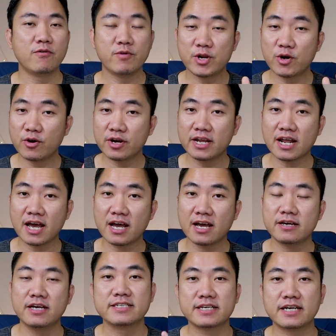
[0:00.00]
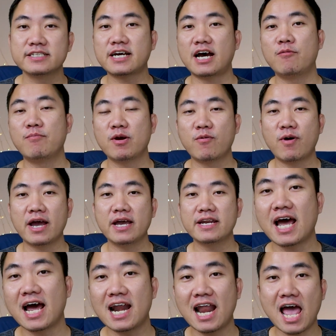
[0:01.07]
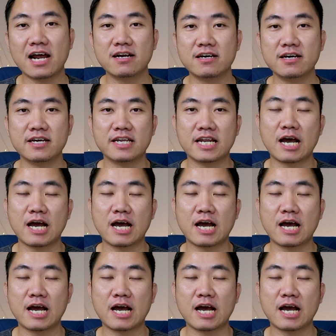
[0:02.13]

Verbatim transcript: วิดีโอนี้นะ ฉันจะเอาไปไว้หน้าแรกเลย